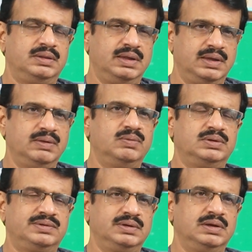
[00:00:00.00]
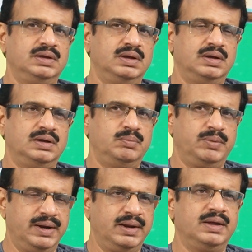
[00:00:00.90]
దిగి వచ్చి
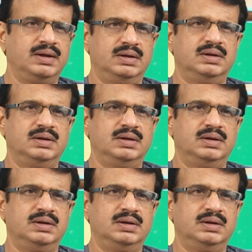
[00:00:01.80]
మీడియా